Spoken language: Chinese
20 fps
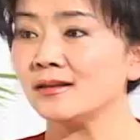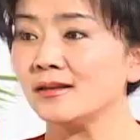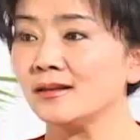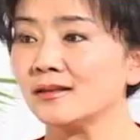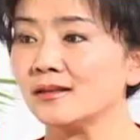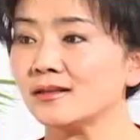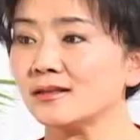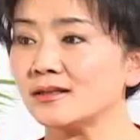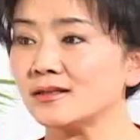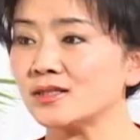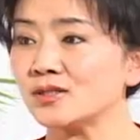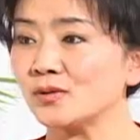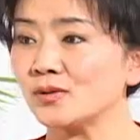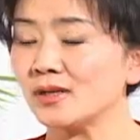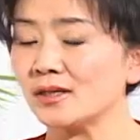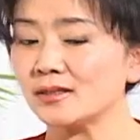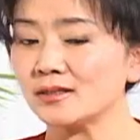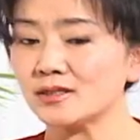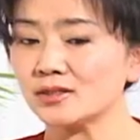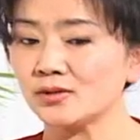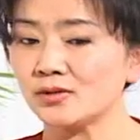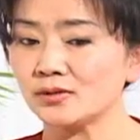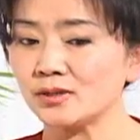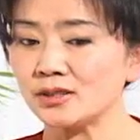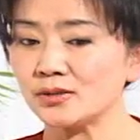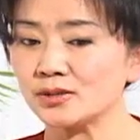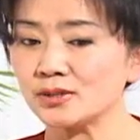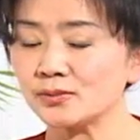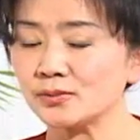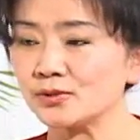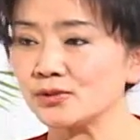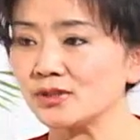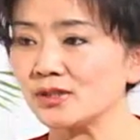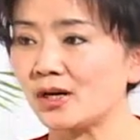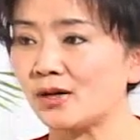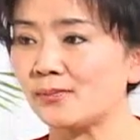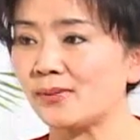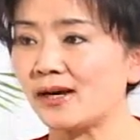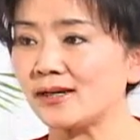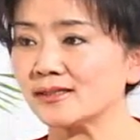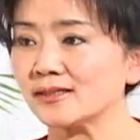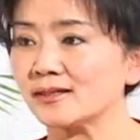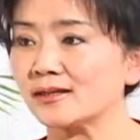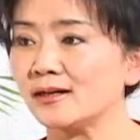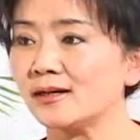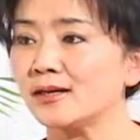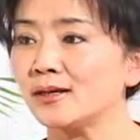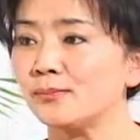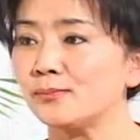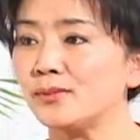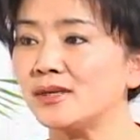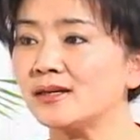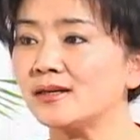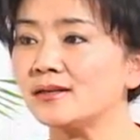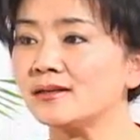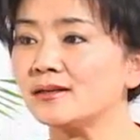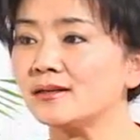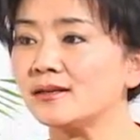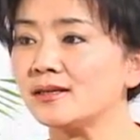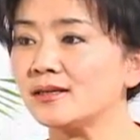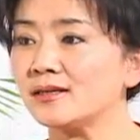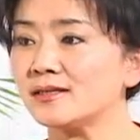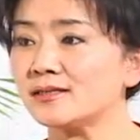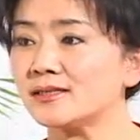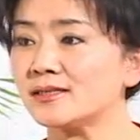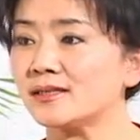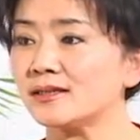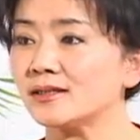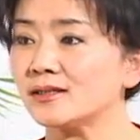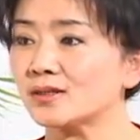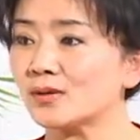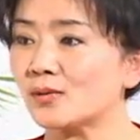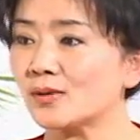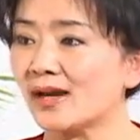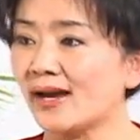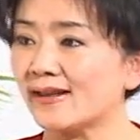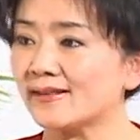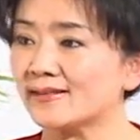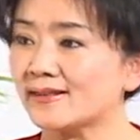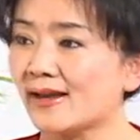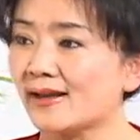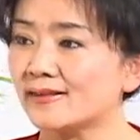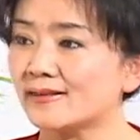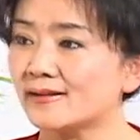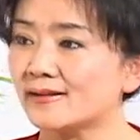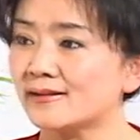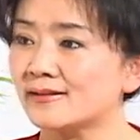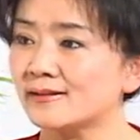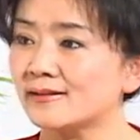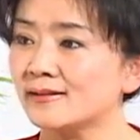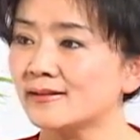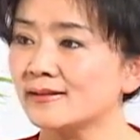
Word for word: 那你修炼了之后，你是不是要把这个名利情都看淡呢？